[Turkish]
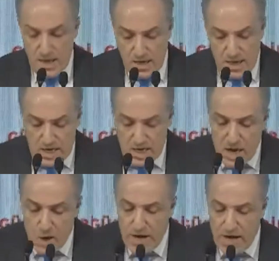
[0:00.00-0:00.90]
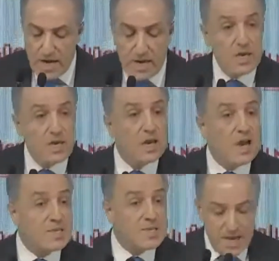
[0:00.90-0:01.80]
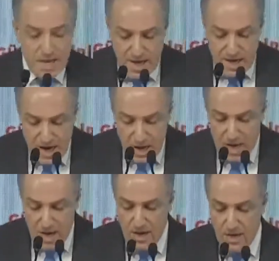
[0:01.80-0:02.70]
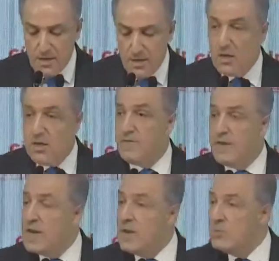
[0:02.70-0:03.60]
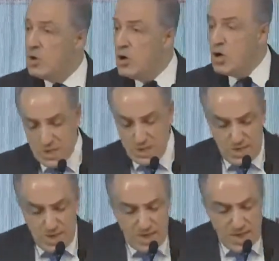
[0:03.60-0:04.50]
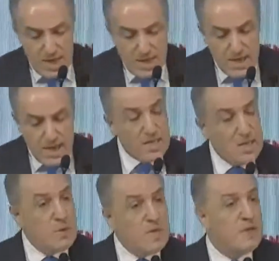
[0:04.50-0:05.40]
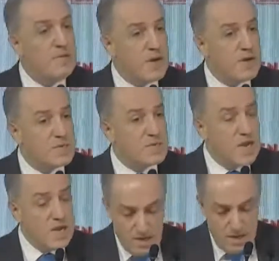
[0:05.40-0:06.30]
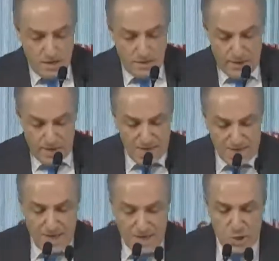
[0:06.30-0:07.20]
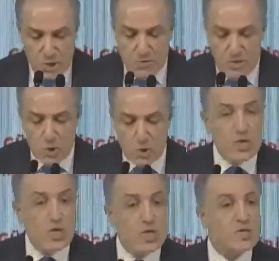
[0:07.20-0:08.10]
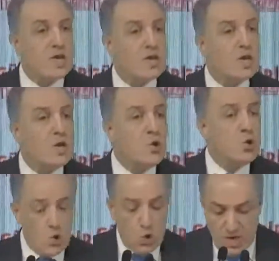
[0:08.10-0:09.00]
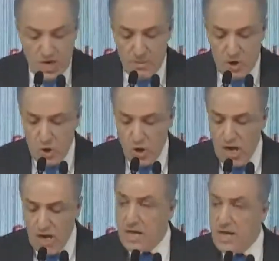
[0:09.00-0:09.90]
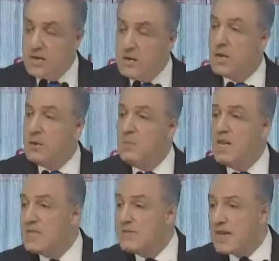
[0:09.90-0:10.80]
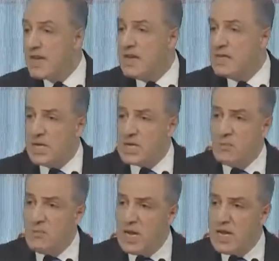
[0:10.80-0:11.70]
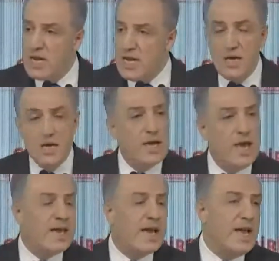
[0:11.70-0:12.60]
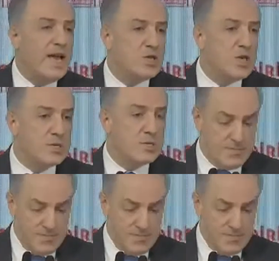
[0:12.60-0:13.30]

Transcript: kadına yönelik kasten yaralama ve bunun ötesinde de edimin ifasına fesat karıştırma suçlarından hüküm giymiş olanların milletvekili seçilmelerini engelleyeceğiz.